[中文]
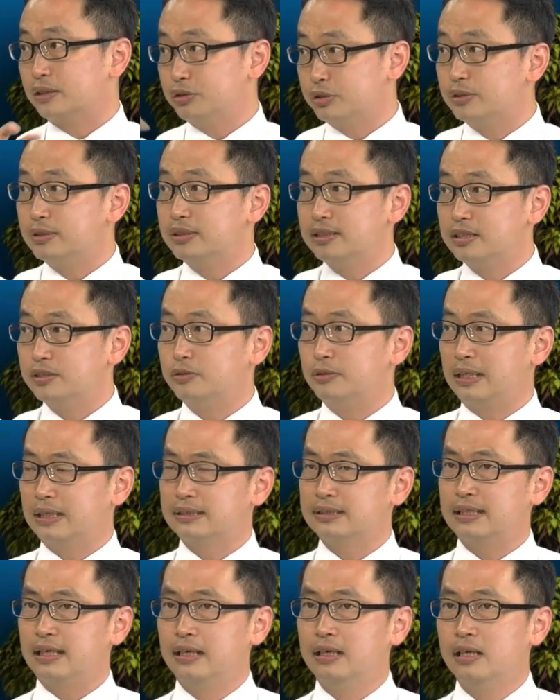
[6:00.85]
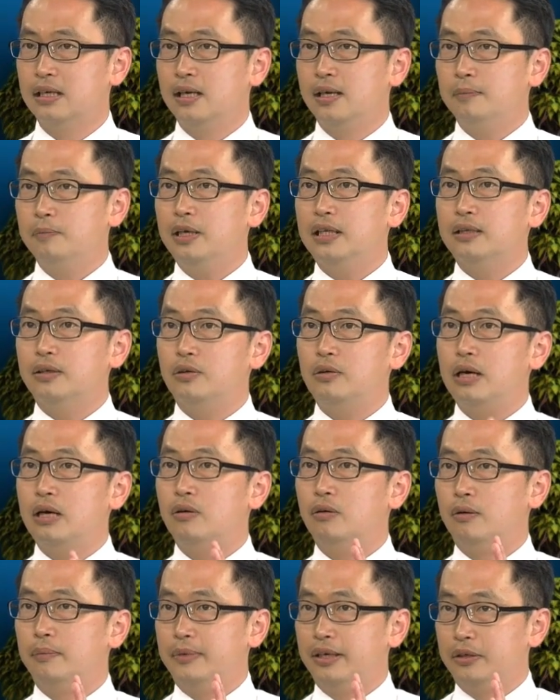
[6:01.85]
趋势是往上，不然的话
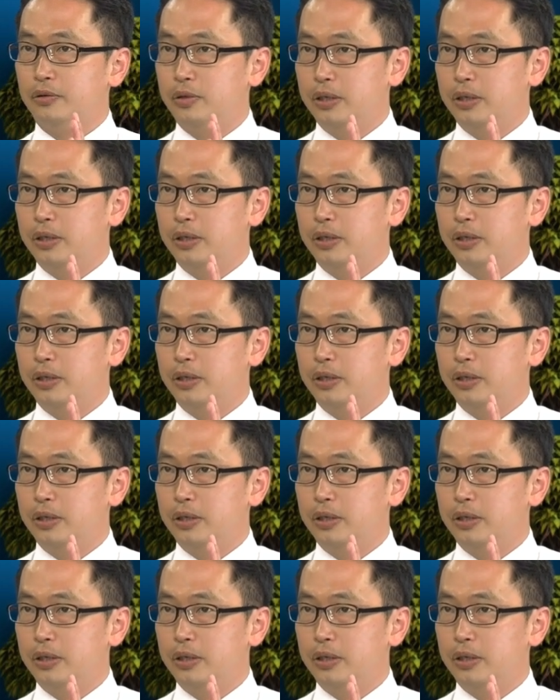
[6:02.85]
我们会